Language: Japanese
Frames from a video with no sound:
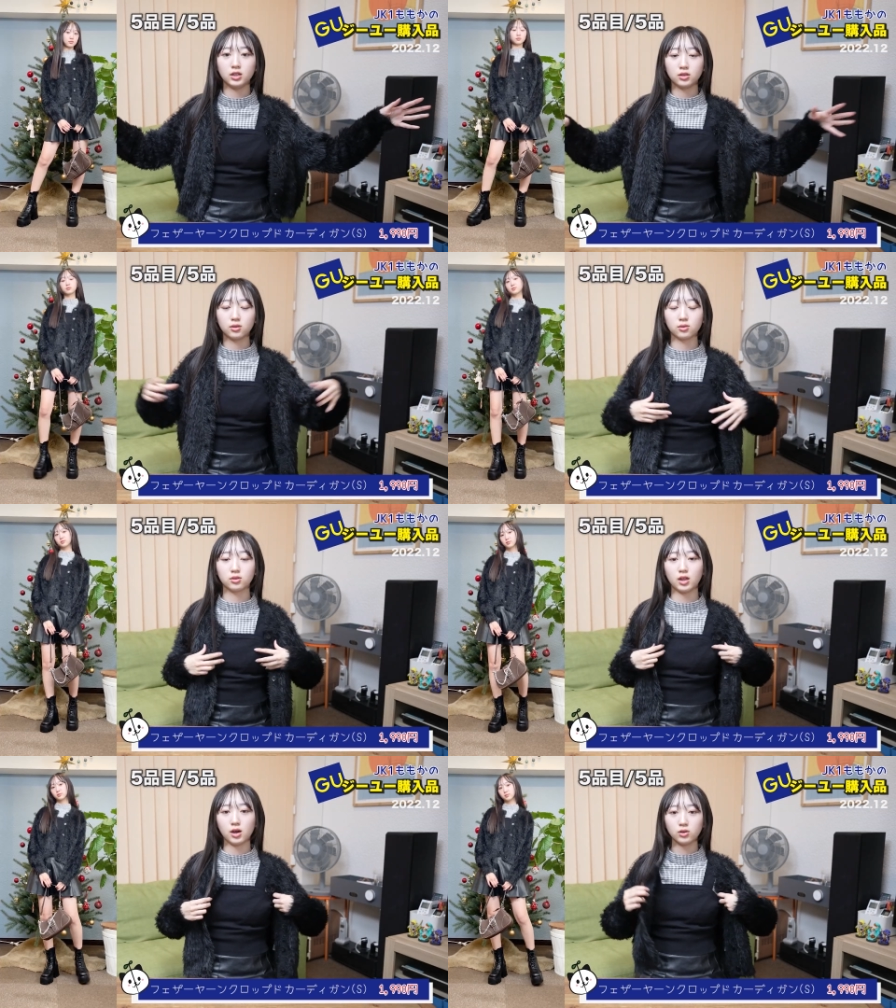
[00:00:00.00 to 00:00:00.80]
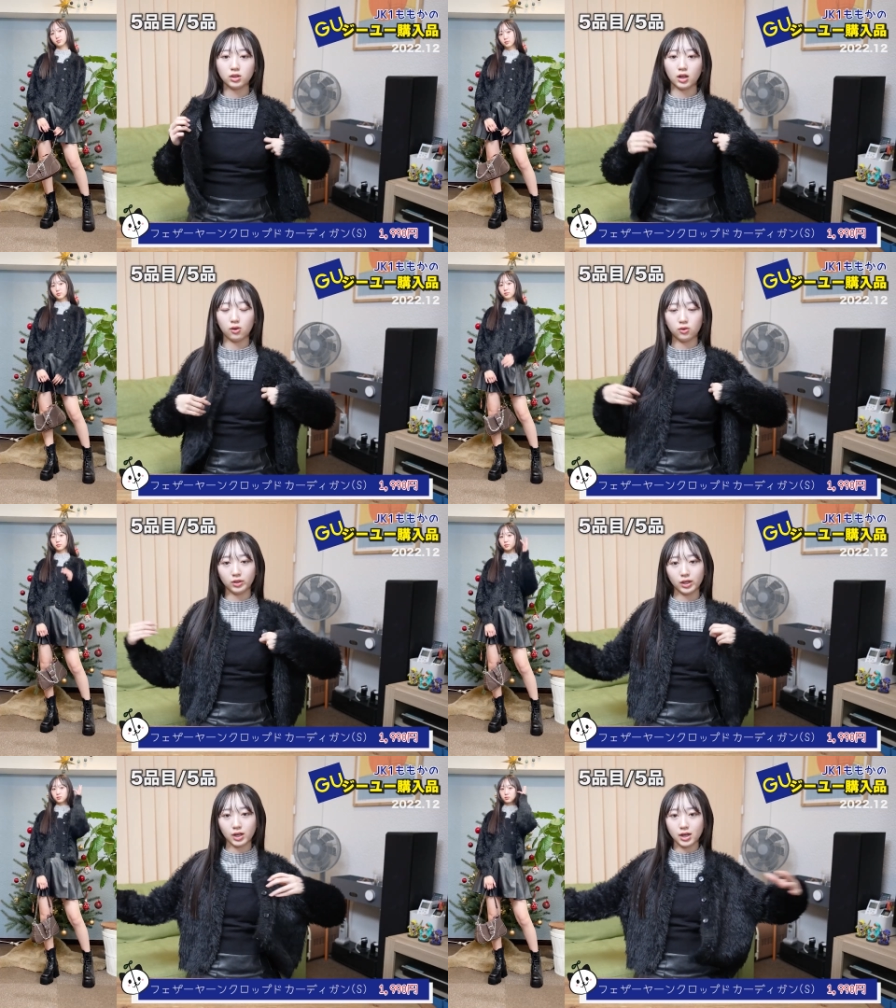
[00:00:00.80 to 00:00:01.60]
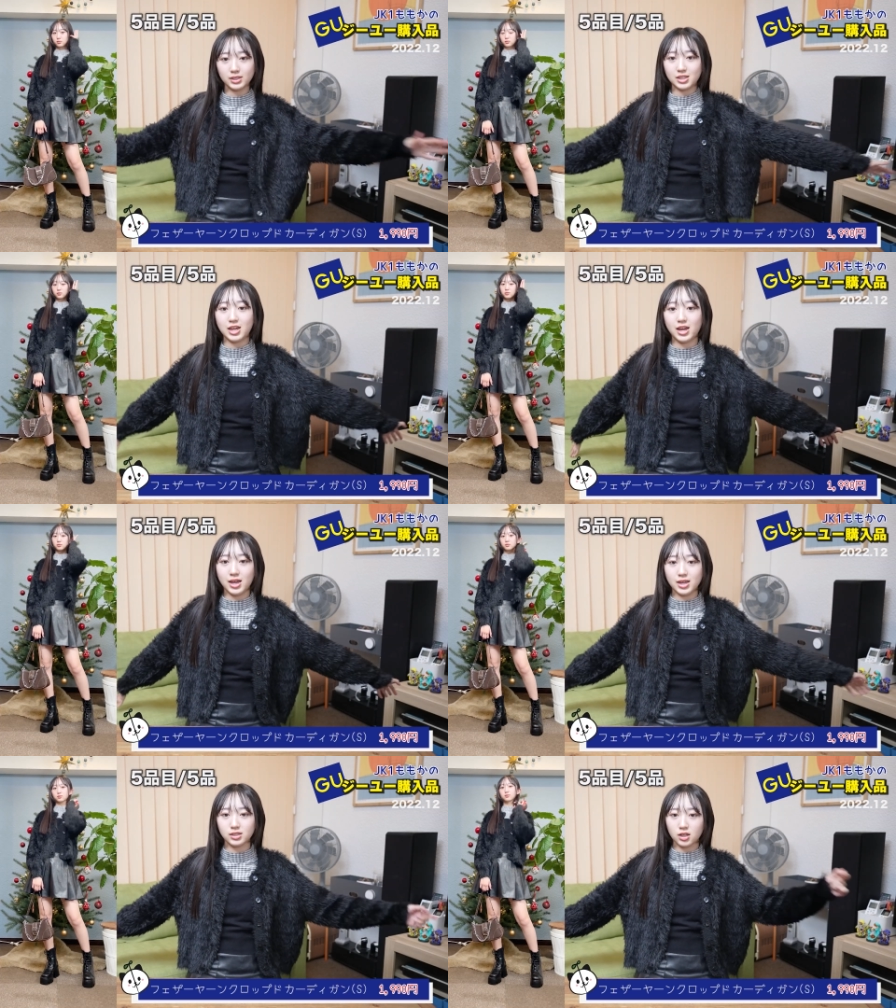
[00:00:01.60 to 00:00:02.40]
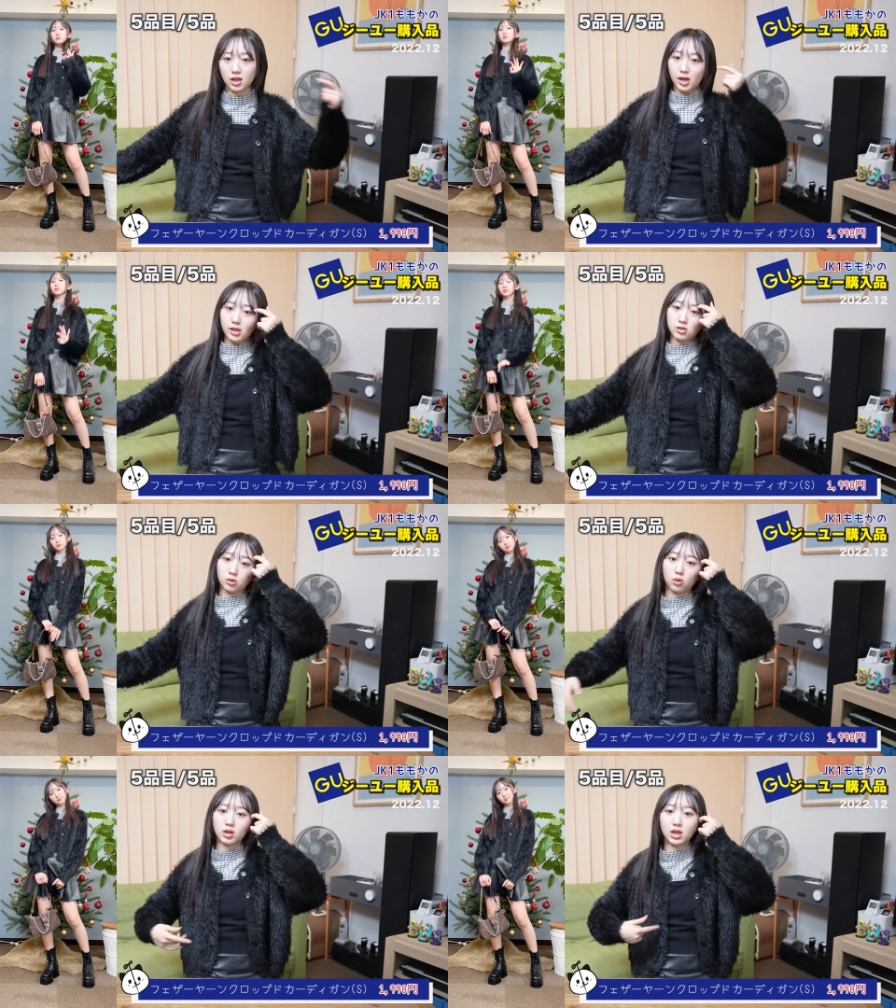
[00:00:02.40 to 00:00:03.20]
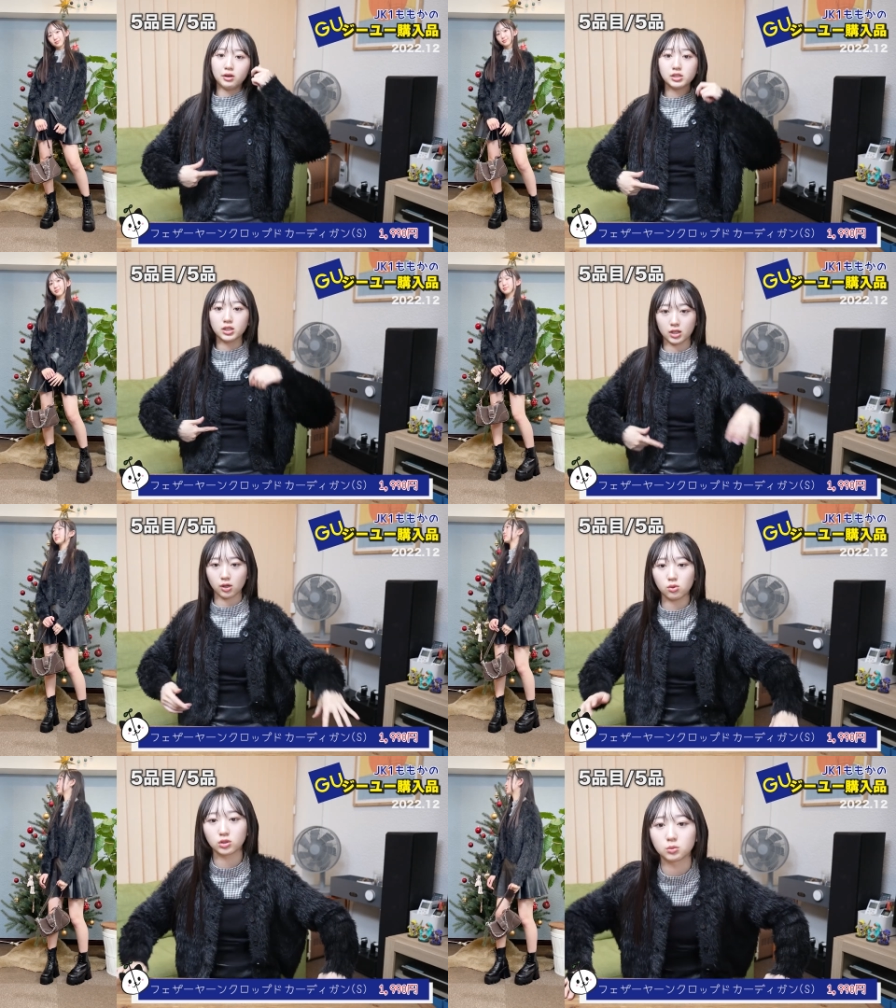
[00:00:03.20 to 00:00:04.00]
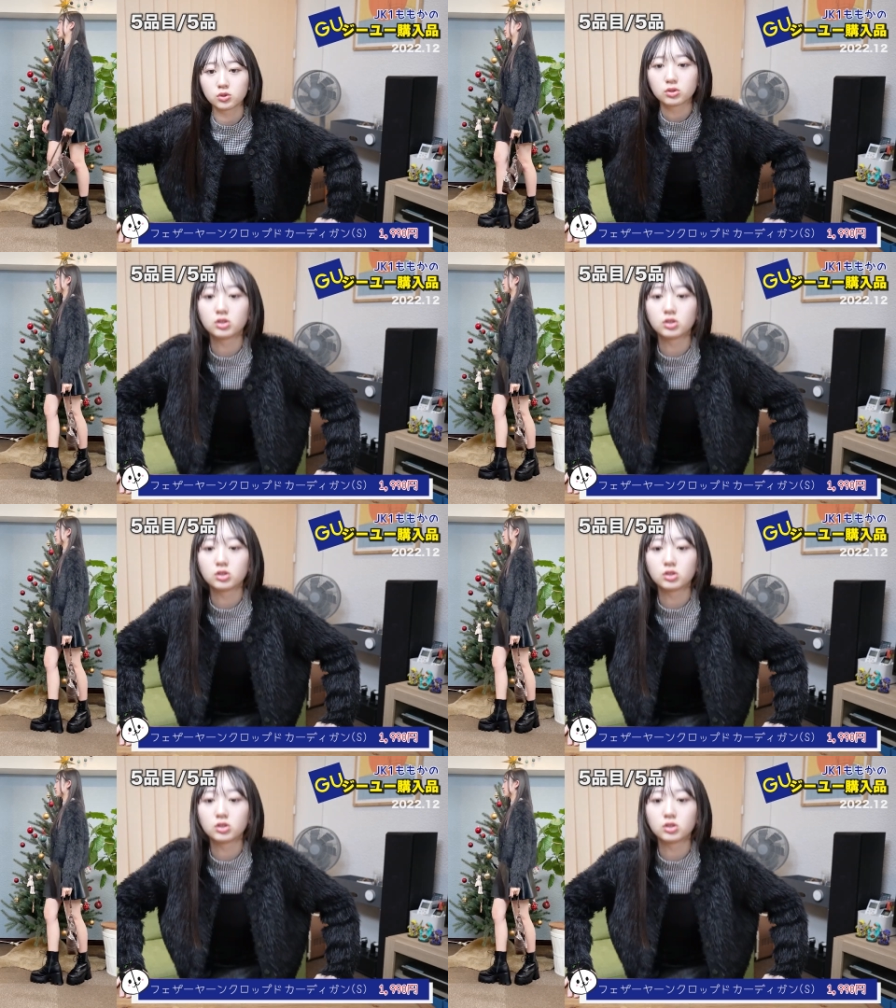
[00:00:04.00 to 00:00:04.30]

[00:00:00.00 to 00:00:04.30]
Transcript: い、ということで羽織ったらこんな感じです。ちょっとこれに合わせてね、コーデも組